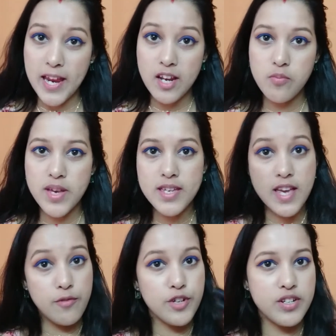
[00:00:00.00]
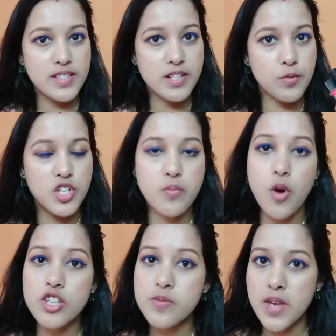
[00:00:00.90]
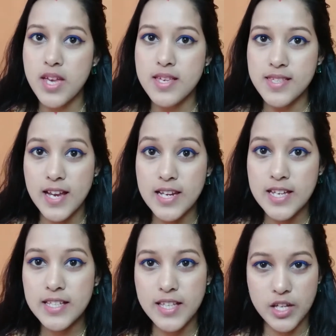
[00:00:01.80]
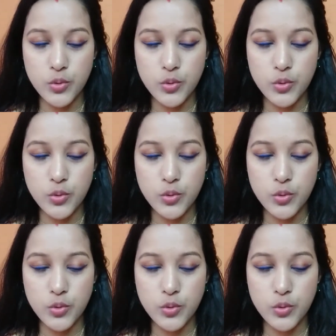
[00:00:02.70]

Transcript: एंड में या फिर डिस्क्रिप्शन बॉक्स में इसका लिंक दे